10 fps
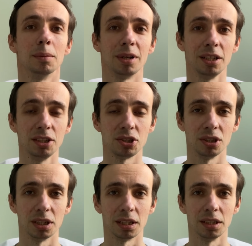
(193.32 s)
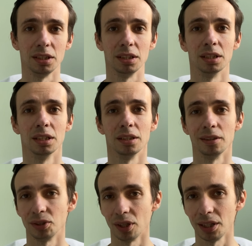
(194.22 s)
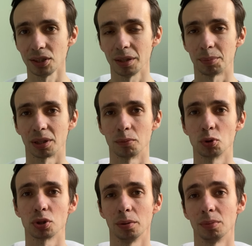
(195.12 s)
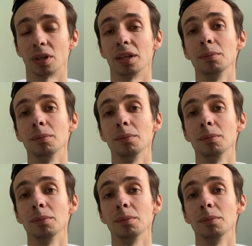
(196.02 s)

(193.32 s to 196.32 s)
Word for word: полезнее и интереснее, потому что именно,